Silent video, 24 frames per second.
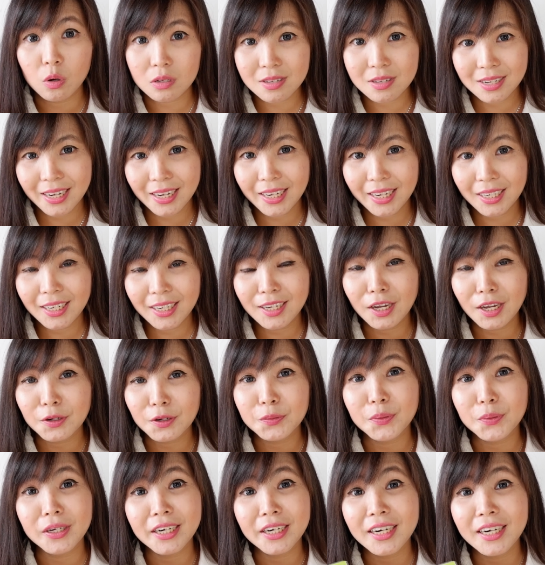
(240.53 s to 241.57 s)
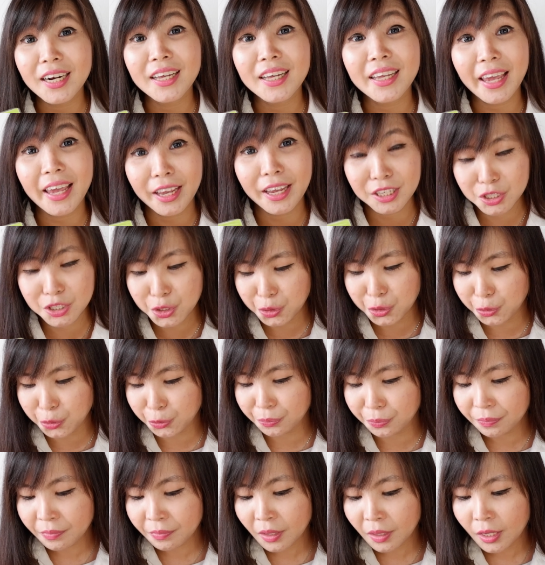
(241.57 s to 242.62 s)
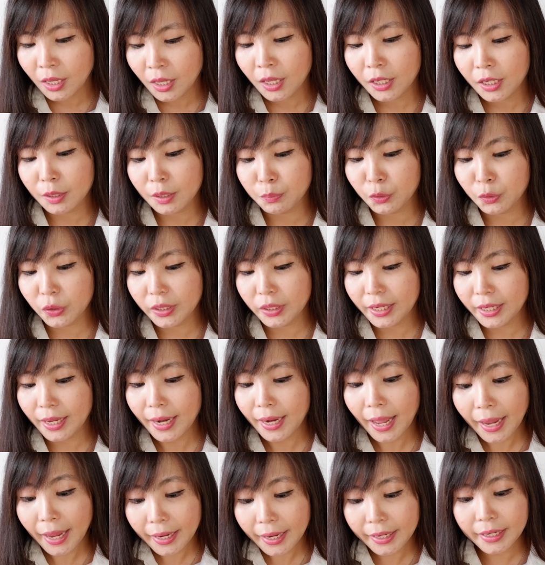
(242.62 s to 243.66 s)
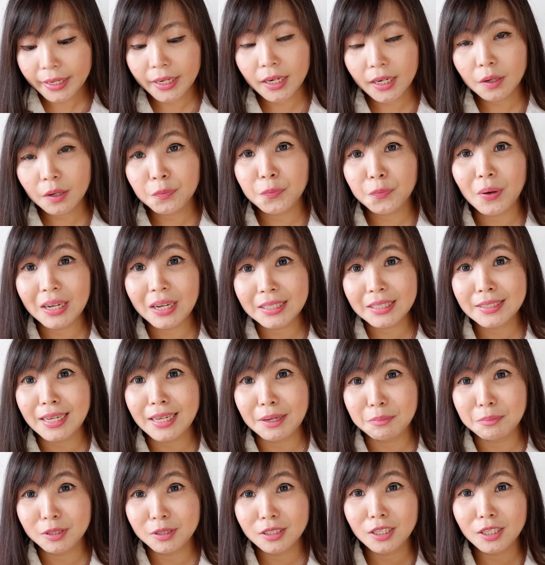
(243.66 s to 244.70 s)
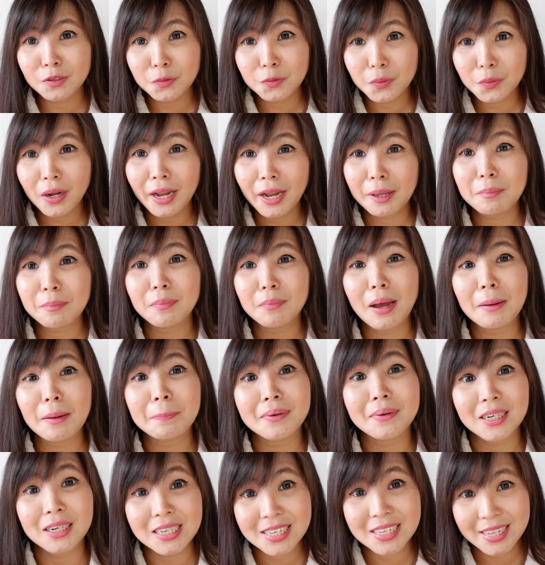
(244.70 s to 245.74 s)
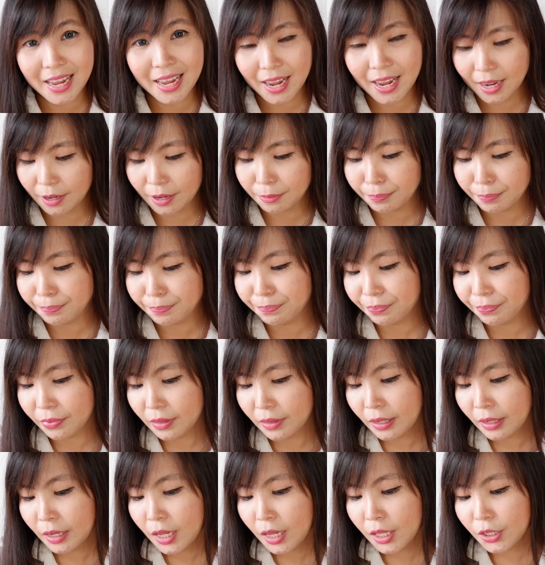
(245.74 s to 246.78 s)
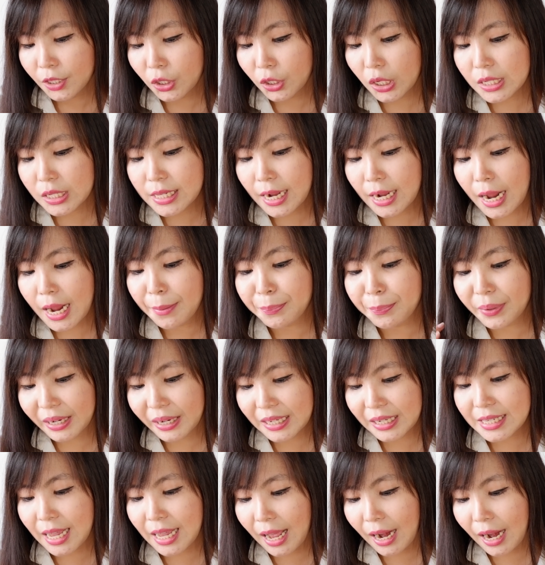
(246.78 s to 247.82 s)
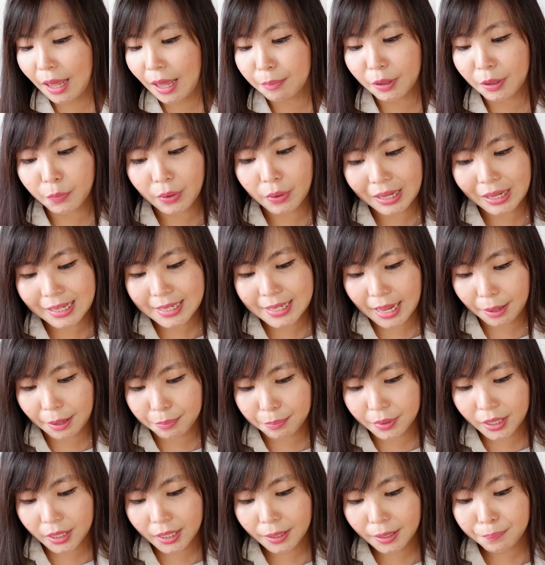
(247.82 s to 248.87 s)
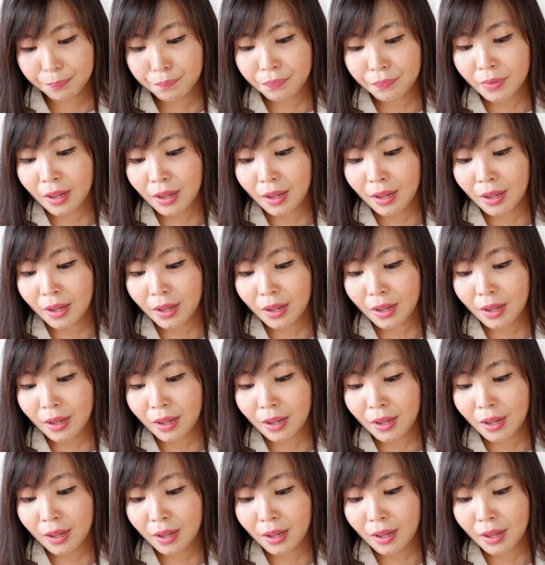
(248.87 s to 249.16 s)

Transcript: mostly ini kandungannya adalah keju Kemudian air, wasabinya tuh 5% Terus ada perisalami wasabi,